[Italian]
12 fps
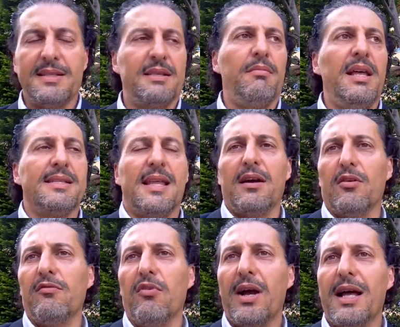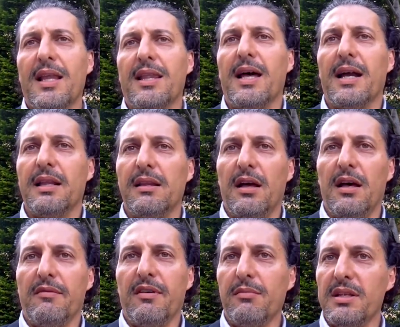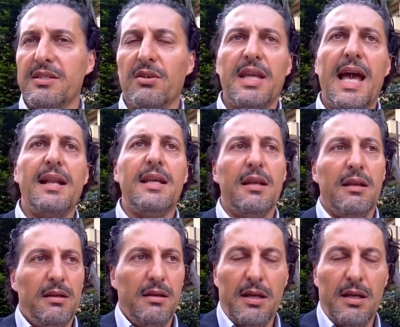l'assemblea è stata convocata da, da Fabrizio Chiani,